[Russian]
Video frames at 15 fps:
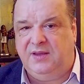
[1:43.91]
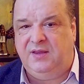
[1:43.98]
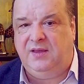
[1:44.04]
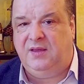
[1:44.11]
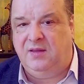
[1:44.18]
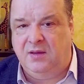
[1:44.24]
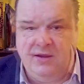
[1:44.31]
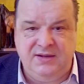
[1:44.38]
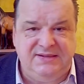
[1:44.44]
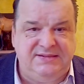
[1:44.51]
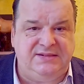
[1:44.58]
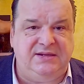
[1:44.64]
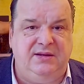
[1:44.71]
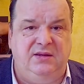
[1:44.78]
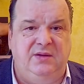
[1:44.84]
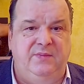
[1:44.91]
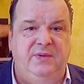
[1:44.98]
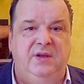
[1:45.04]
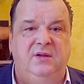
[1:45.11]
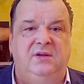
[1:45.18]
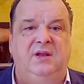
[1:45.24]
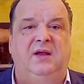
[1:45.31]
и
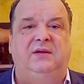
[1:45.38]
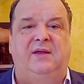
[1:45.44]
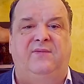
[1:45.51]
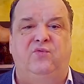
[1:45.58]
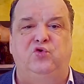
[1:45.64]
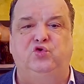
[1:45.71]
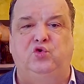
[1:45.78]
силами для того,